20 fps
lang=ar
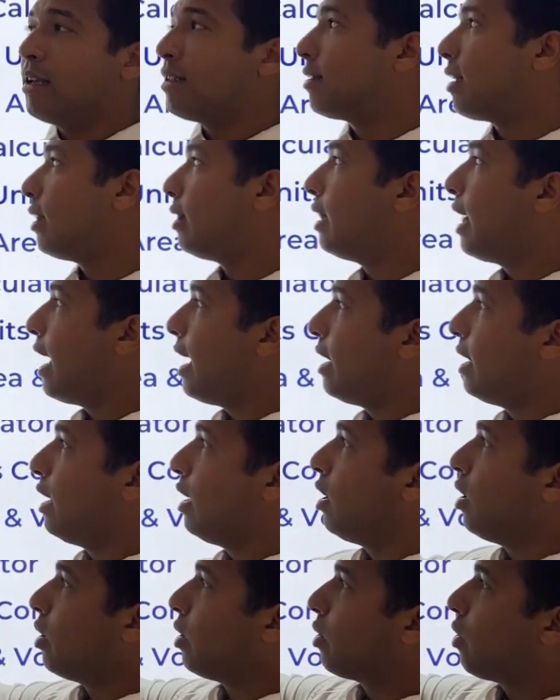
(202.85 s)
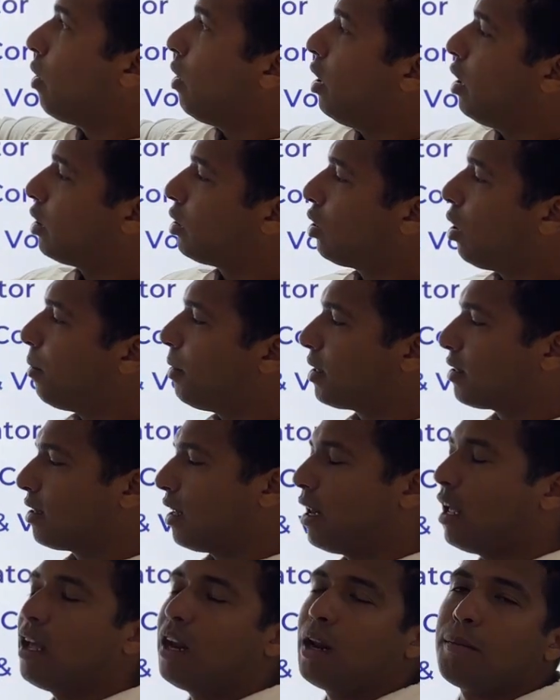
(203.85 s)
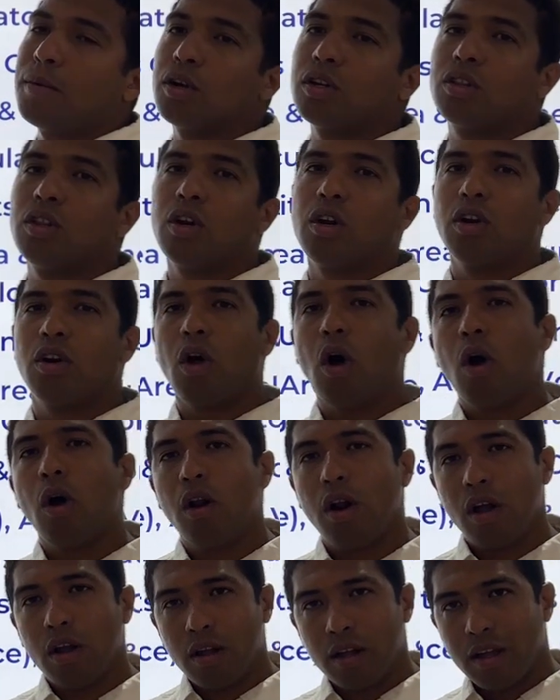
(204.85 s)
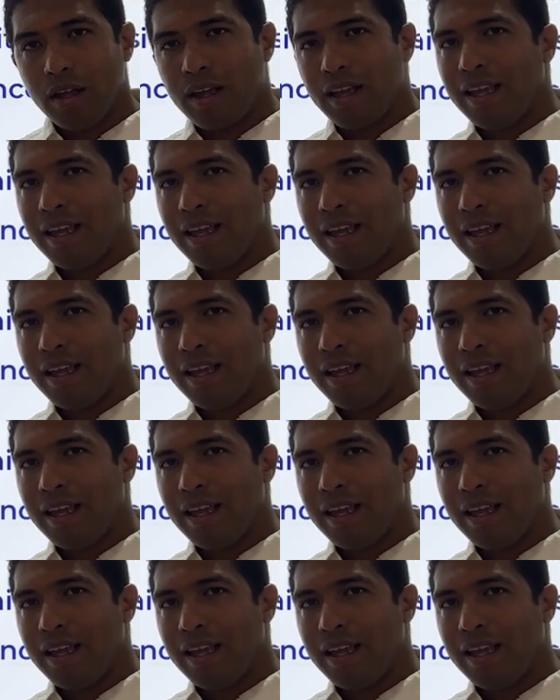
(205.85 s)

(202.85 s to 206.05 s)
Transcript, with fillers: صدقني كل التوبكس اللي احنا مختارينها لك